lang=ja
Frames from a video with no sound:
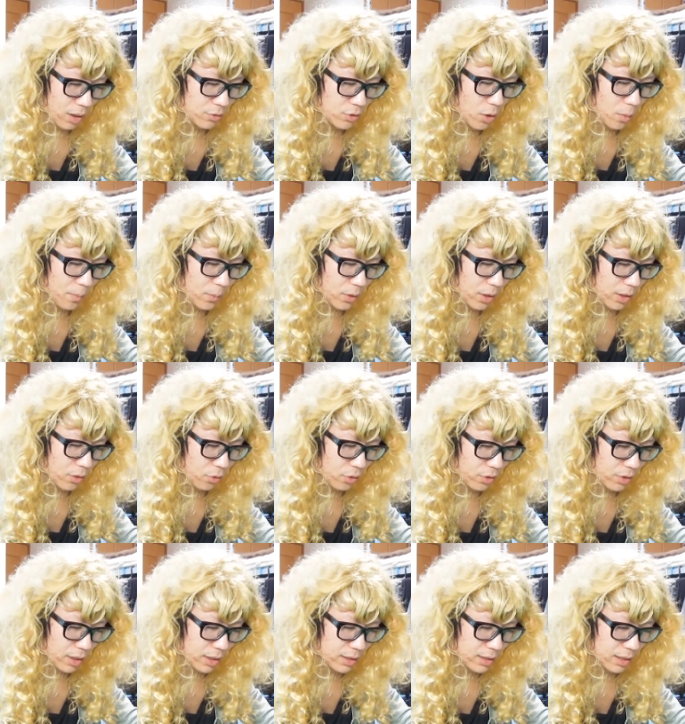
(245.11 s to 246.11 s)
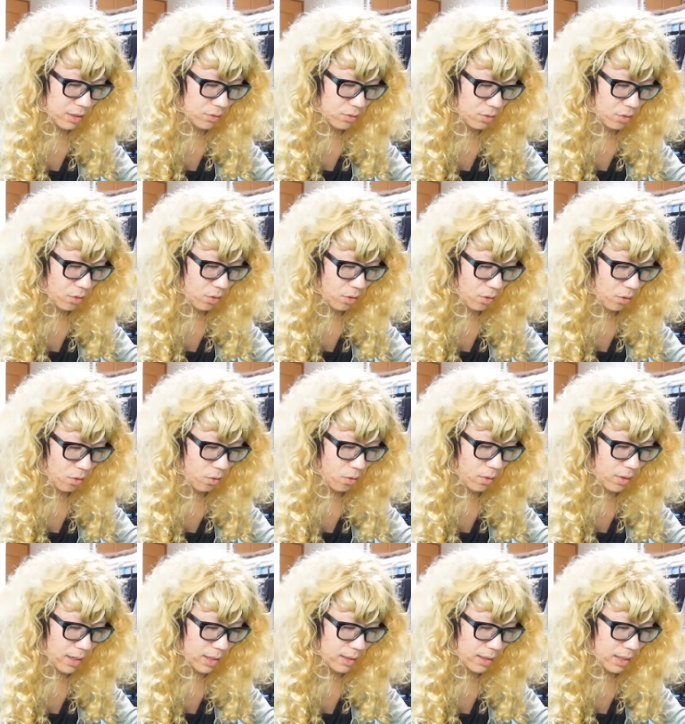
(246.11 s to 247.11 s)
うかウソップとかにお肉が来ちゃうと後
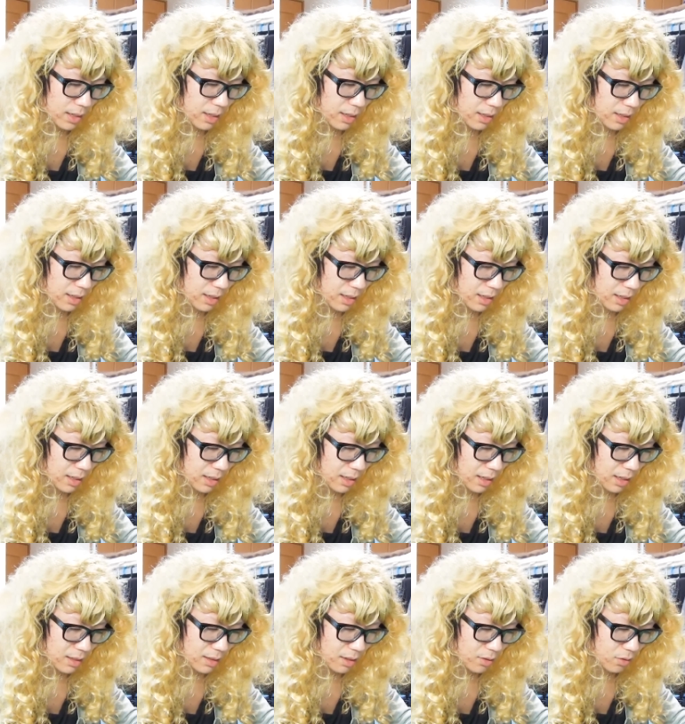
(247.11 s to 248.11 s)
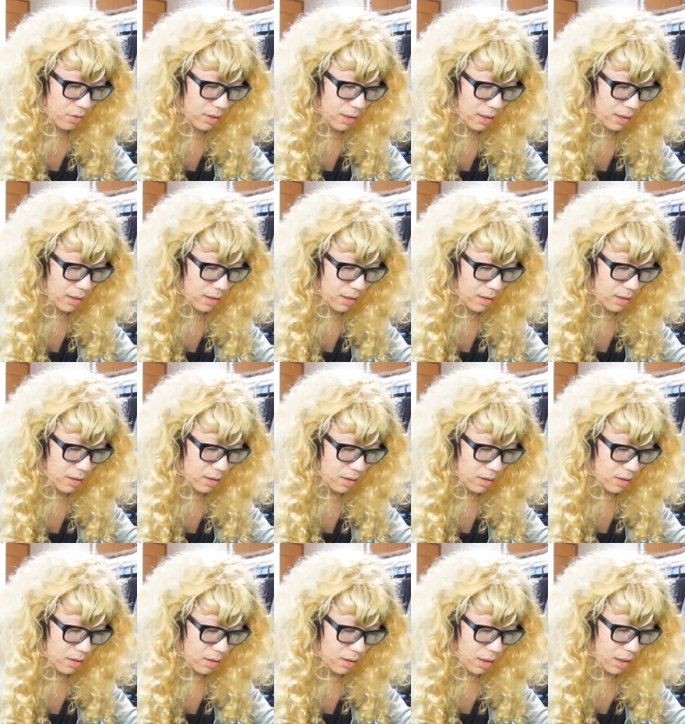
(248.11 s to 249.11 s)
半だからあれなのか
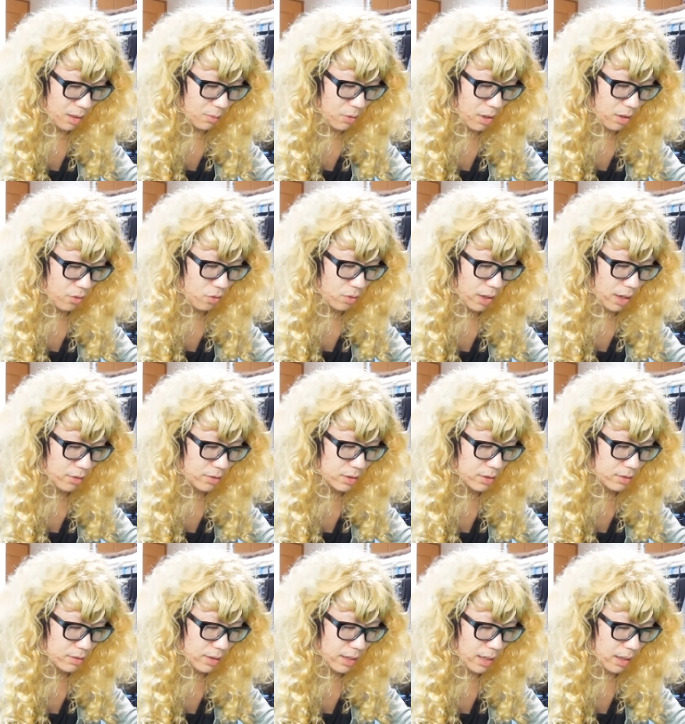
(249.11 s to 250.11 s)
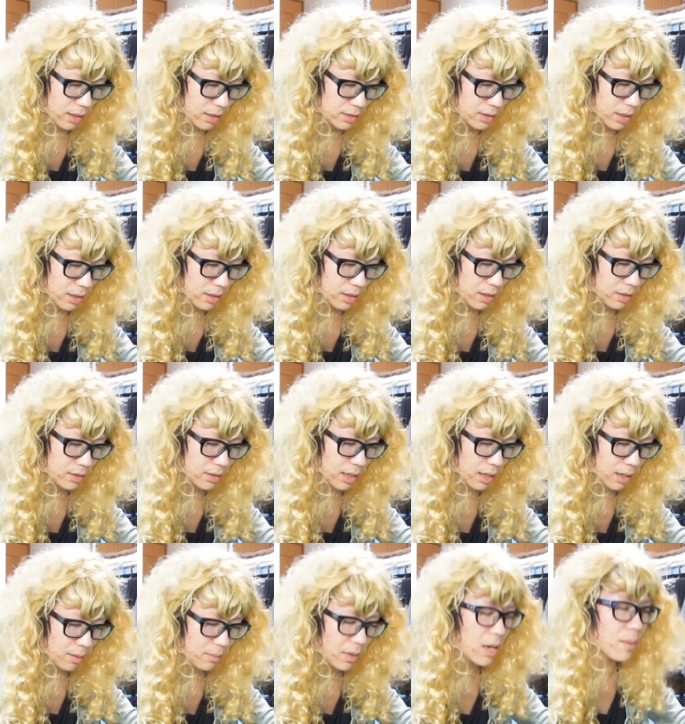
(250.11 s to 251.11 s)
あでも結構回復するね1200
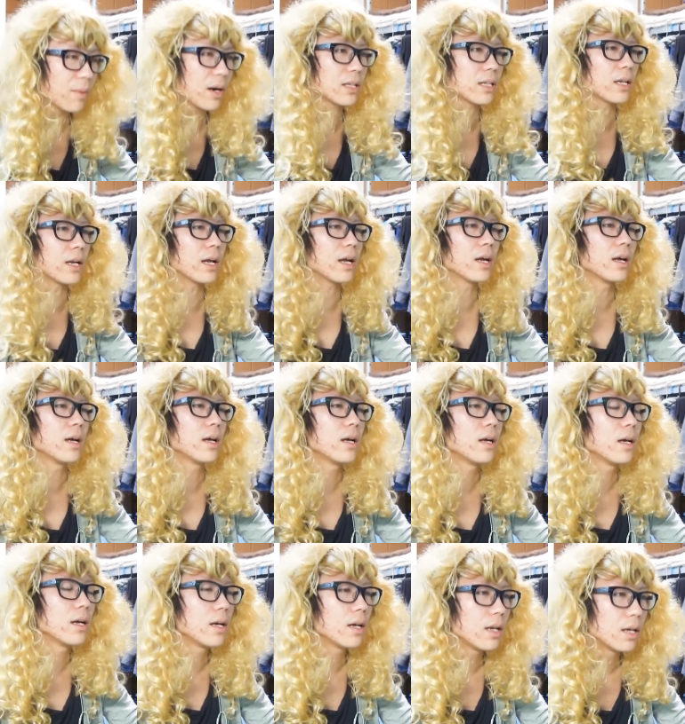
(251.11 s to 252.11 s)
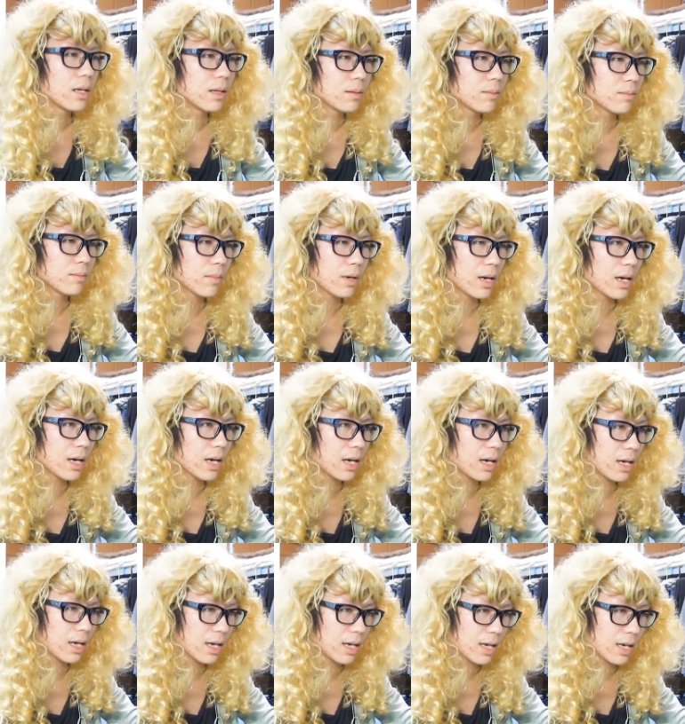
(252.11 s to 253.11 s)
かまあまあだね
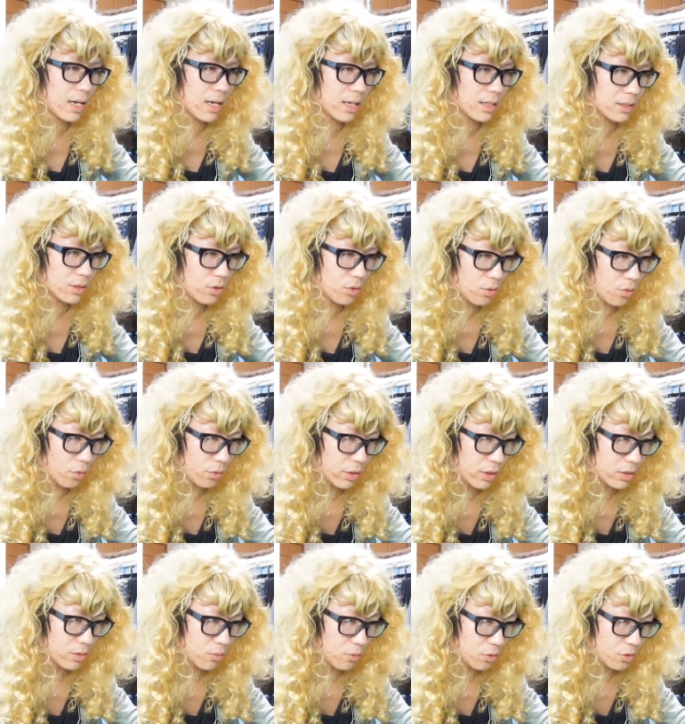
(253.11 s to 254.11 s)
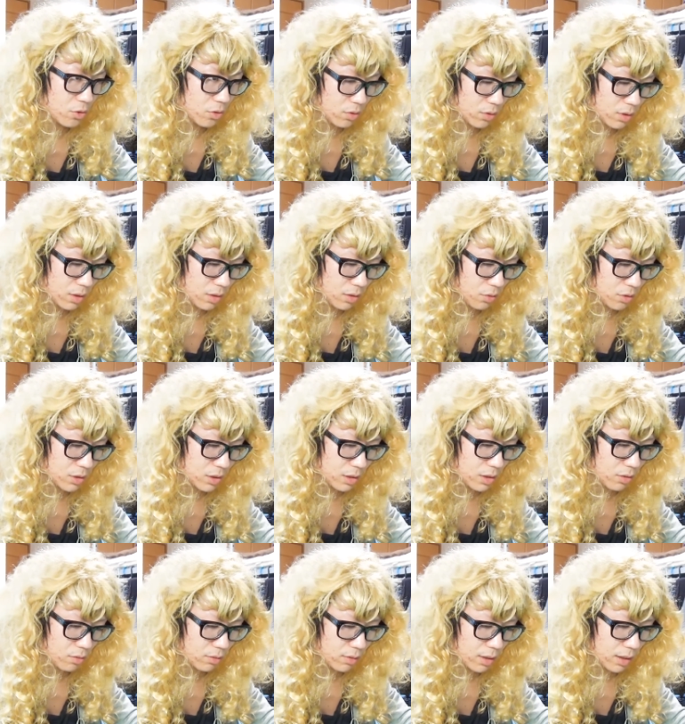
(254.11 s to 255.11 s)
まあちょっとお肉もうちょっと出てほしい
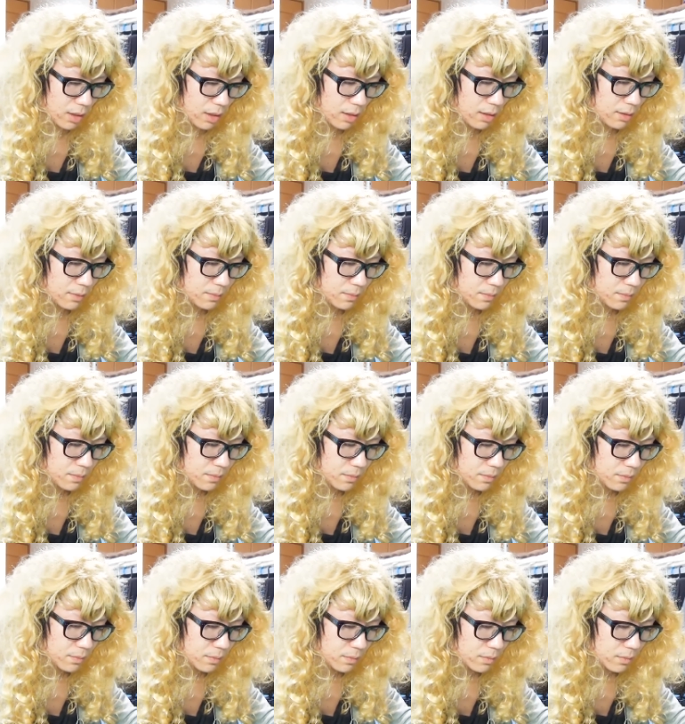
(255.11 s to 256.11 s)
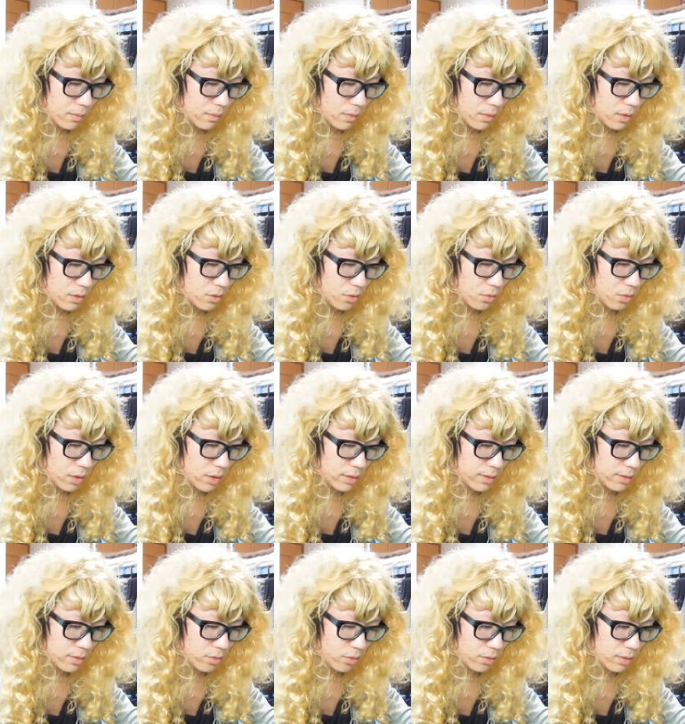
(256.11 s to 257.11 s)
けどなちょっとき
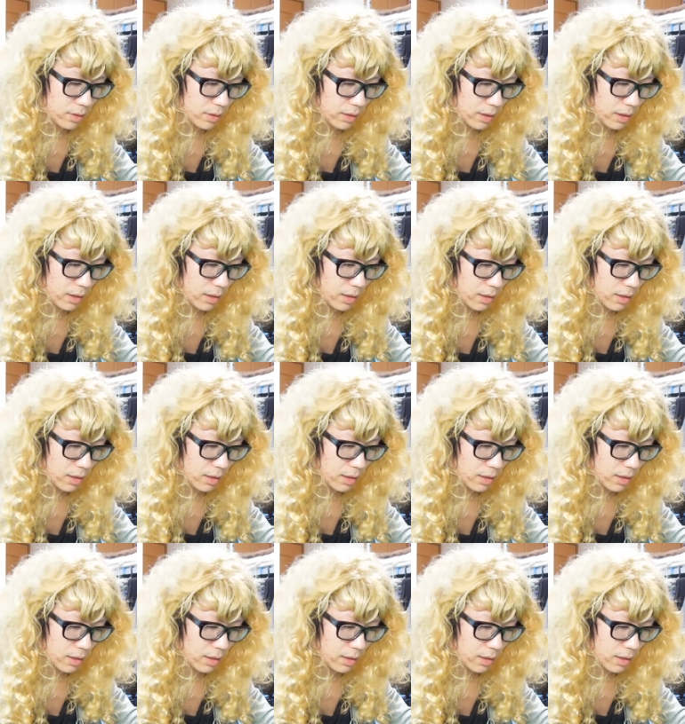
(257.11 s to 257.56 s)
つそうだよね